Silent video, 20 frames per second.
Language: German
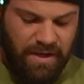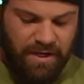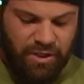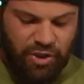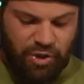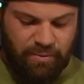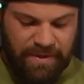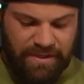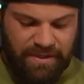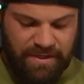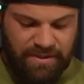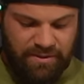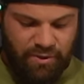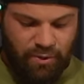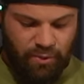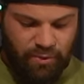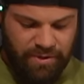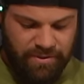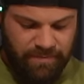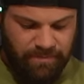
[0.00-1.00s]
Schmeckt ganz
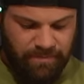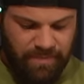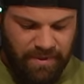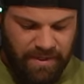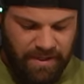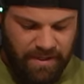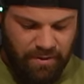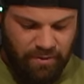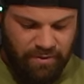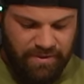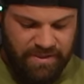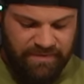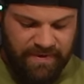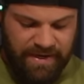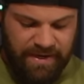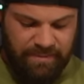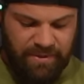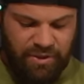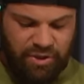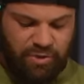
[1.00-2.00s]
gut und
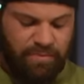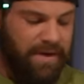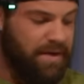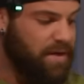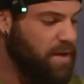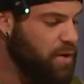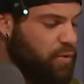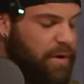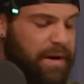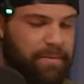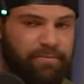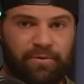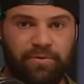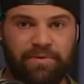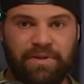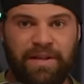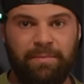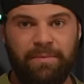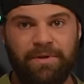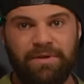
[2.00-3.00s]
zwar im Geschmack
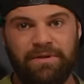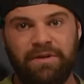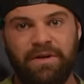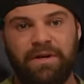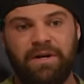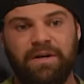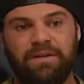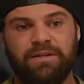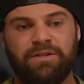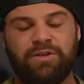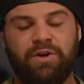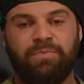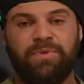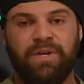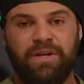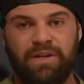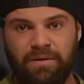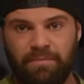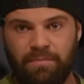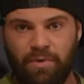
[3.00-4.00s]
Grapefruit Lemon. Das kommt
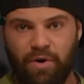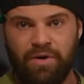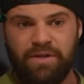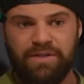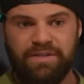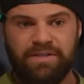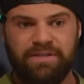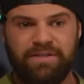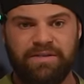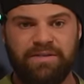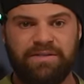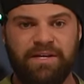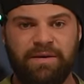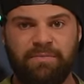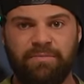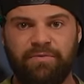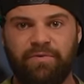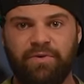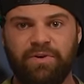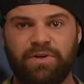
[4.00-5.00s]
dann morgens ins
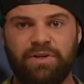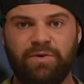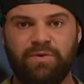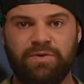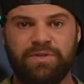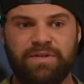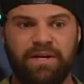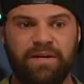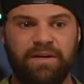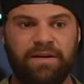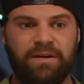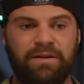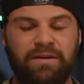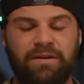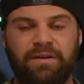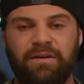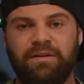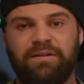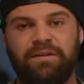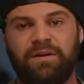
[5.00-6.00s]
System, bevor ich losgehe.
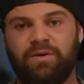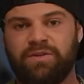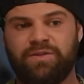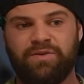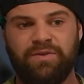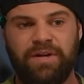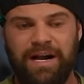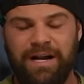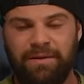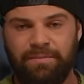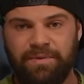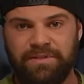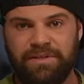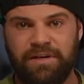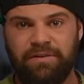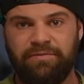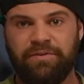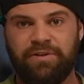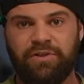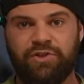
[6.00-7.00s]
Dauert so eine halbe,
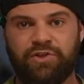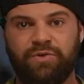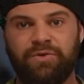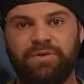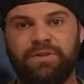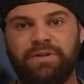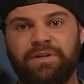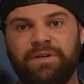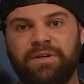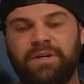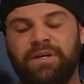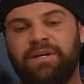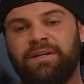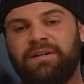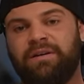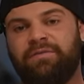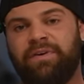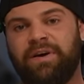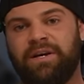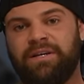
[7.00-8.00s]
dreiviertel Stunde.
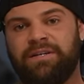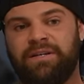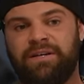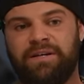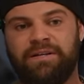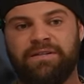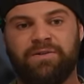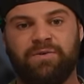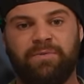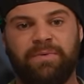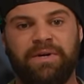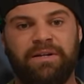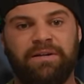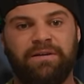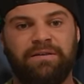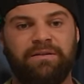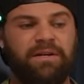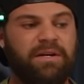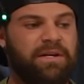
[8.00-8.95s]
Da fange ich dann an, so meine